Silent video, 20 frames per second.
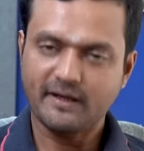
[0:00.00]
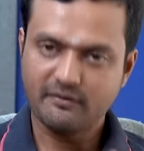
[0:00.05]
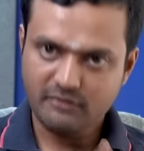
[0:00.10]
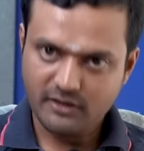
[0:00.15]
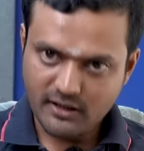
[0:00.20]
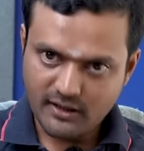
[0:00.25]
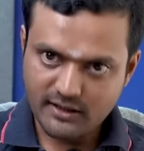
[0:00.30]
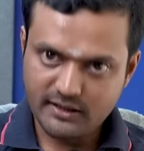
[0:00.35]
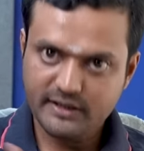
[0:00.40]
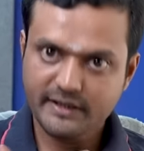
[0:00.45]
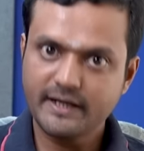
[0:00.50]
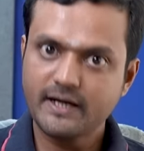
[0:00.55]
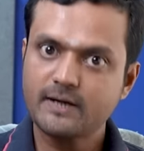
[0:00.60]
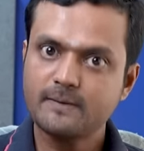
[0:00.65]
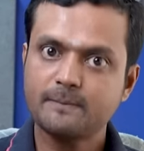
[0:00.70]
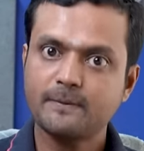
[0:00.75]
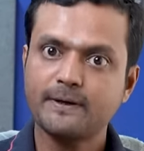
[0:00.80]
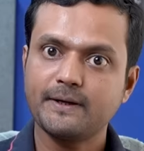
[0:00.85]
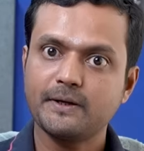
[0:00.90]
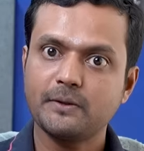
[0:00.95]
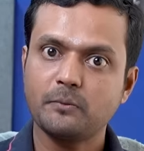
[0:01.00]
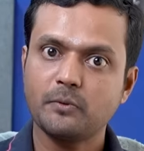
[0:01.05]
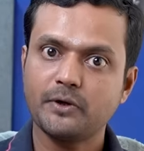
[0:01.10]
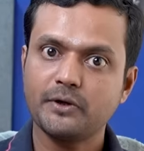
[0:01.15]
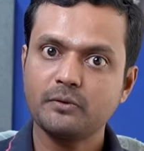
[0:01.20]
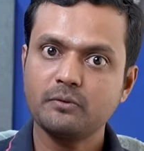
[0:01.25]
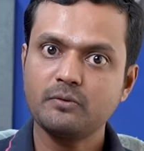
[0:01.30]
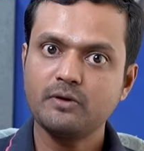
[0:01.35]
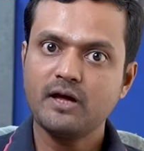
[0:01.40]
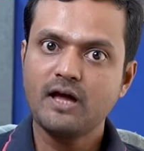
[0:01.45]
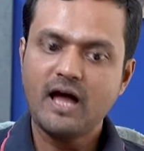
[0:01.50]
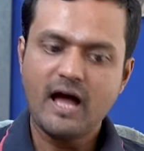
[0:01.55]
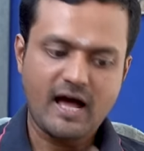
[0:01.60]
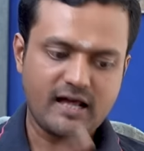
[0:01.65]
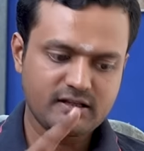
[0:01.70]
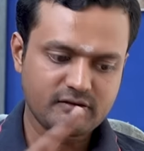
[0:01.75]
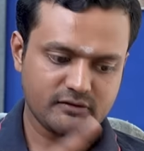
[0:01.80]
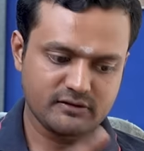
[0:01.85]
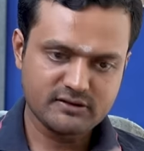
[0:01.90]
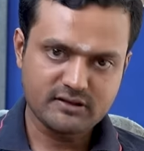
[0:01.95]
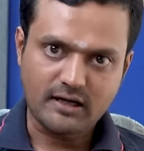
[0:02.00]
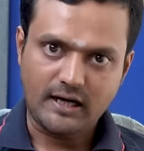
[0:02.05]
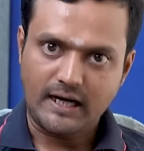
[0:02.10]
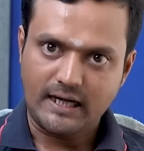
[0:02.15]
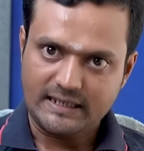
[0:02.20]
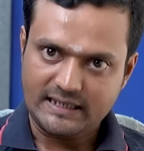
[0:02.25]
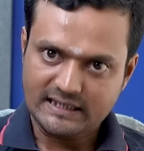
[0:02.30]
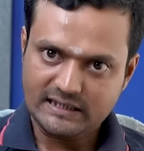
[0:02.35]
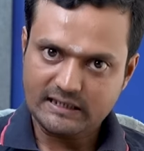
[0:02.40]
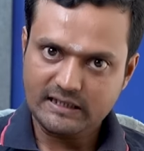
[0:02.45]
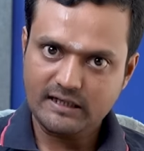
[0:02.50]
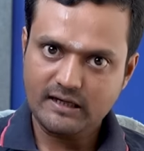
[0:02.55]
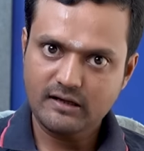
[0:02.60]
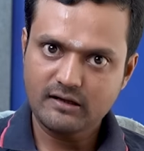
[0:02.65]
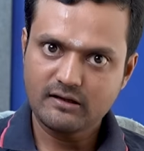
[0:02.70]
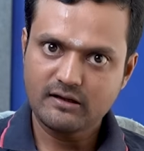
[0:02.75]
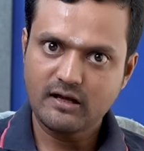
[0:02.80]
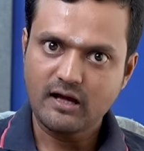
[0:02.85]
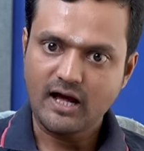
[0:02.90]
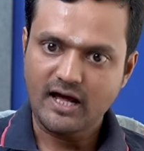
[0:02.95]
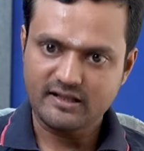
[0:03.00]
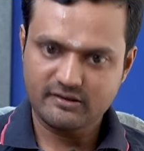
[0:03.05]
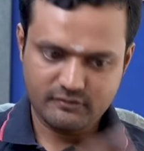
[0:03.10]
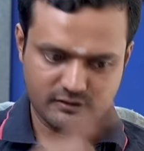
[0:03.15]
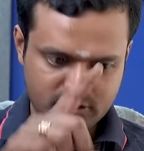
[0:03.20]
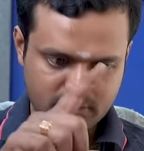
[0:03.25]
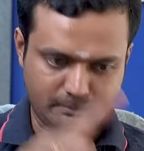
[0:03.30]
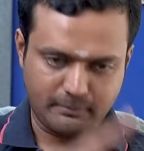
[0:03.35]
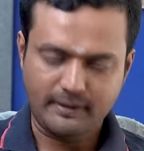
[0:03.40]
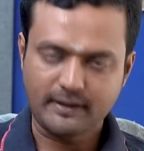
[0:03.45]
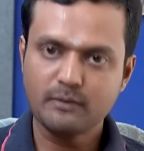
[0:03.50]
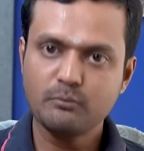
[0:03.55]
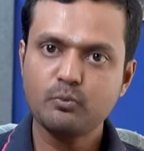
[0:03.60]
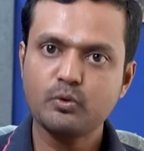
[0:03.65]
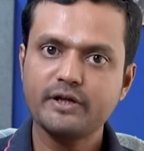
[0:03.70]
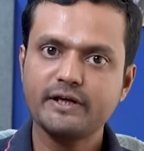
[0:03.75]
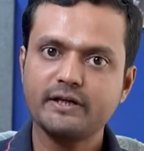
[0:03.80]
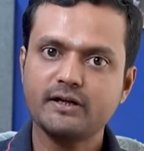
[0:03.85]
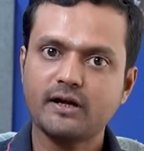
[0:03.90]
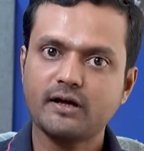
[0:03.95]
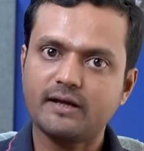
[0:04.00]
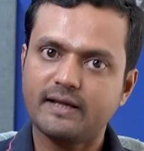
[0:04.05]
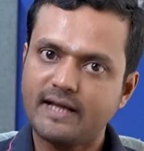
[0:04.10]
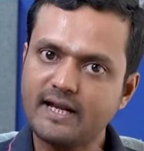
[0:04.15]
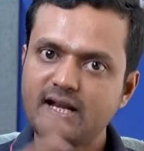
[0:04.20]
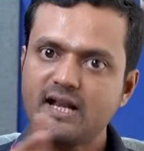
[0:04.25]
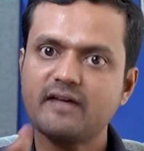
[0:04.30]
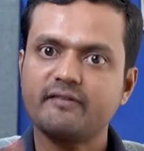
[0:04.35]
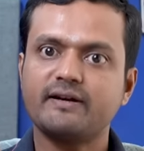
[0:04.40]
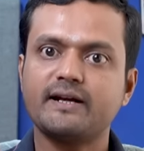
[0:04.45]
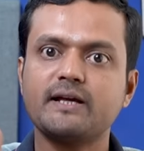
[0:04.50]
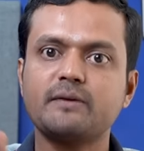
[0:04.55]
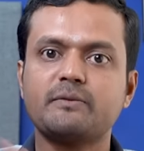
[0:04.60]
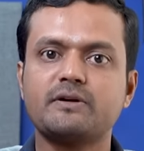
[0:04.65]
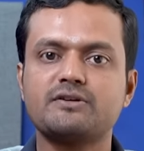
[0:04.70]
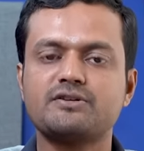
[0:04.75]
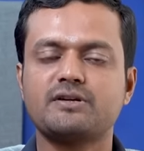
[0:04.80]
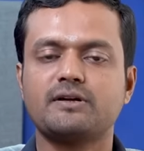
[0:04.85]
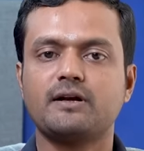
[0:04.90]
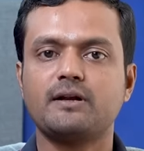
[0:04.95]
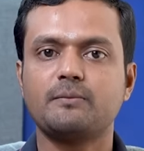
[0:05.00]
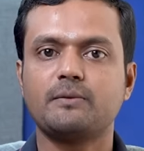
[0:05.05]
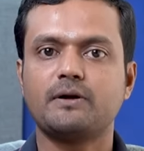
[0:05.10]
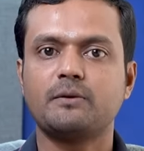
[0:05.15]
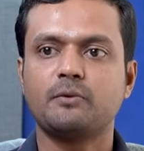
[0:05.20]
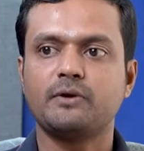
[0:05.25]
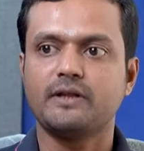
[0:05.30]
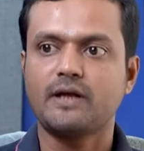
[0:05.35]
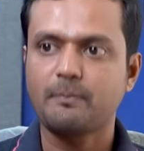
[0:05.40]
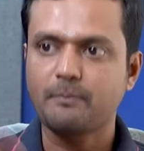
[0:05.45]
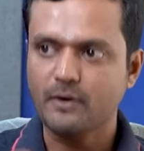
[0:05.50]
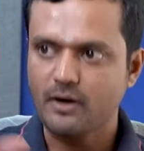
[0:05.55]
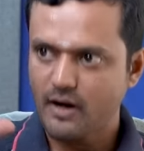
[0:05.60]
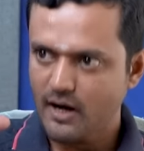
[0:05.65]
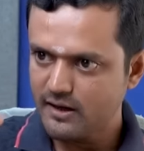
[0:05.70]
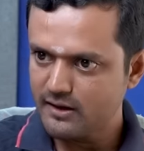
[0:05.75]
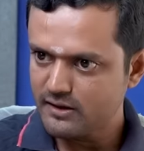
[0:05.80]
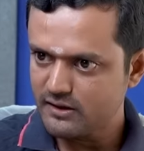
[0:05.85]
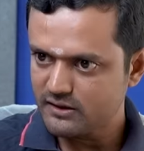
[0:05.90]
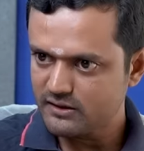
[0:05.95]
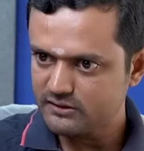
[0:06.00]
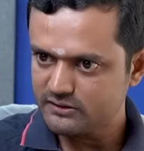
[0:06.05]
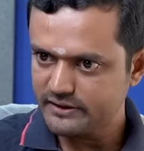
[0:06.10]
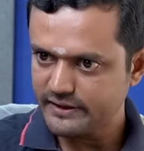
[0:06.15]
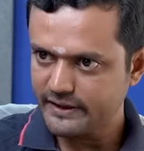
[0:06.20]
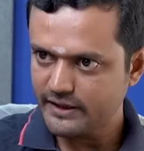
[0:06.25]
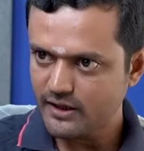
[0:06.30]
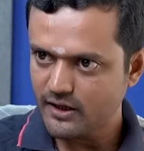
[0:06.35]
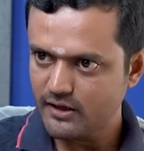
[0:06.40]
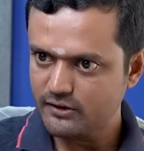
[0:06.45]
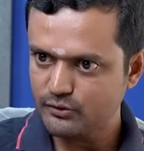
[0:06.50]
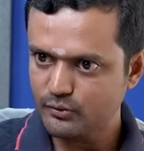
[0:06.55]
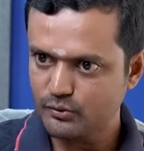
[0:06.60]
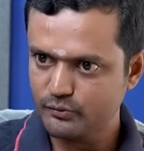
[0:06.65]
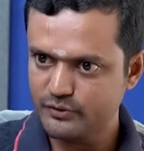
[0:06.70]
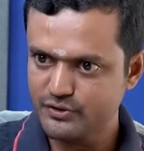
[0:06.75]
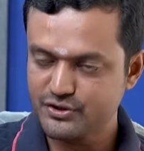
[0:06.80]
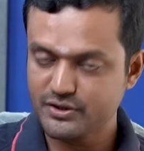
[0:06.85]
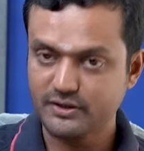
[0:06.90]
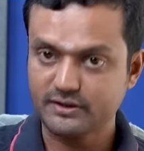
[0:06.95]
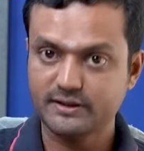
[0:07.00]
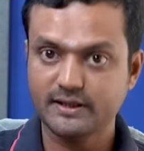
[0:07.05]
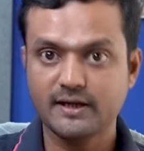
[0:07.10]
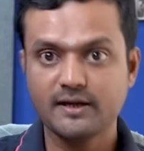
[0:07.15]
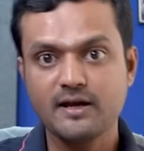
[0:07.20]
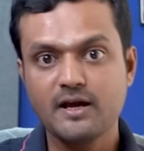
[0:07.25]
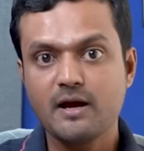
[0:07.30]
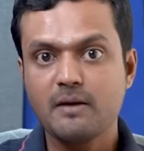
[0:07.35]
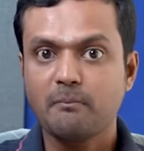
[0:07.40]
அவனால் க்ரியேட் பண்ணிக்க முடியும் அதை வந்து அளக்கிறான் அதை வந்து படம் பிடிக்கிறான் எல்லா வேலையும் மனுஷனால் பண்ண முடியும் அப்போ கண்ணுக்கு தெரியாத ஒரு விஷயத்த